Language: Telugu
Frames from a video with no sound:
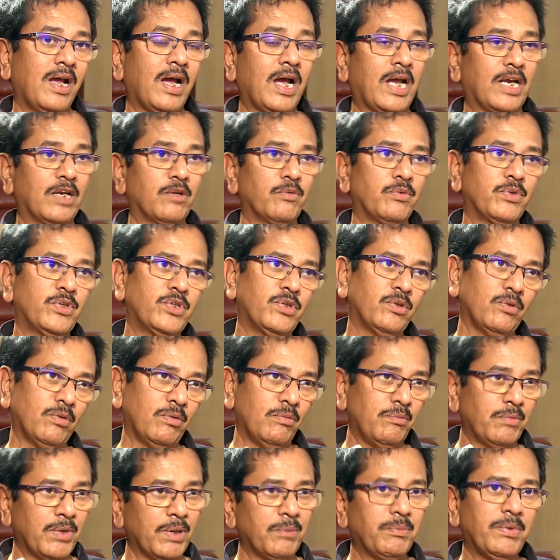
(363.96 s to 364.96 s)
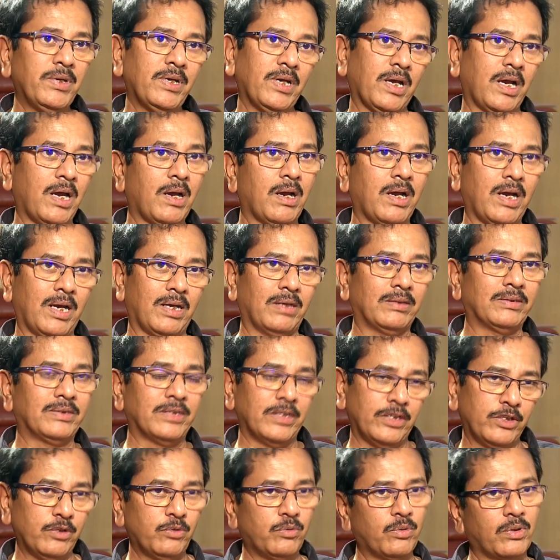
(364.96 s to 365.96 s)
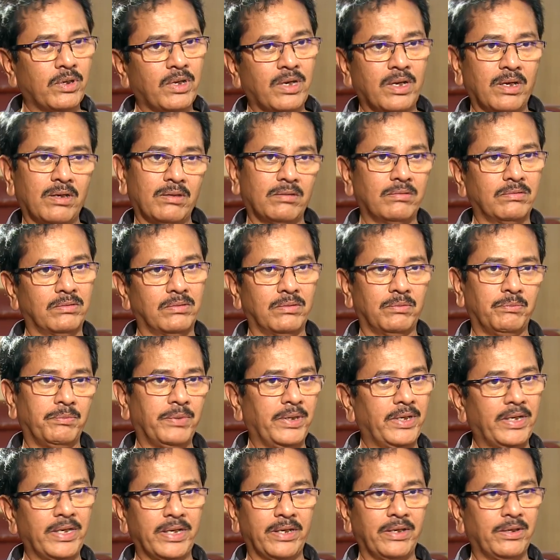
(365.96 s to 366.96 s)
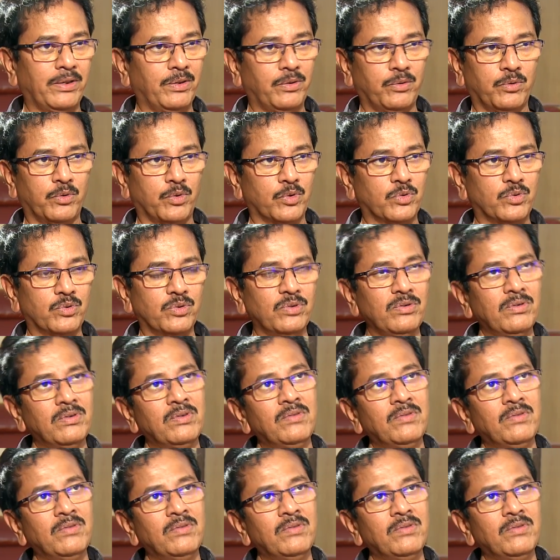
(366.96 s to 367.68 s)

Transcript: అన్న విషయం మేబీ తెలియకుండా నాకు బిల్డ్ అయ్యి ఉండొచ్చు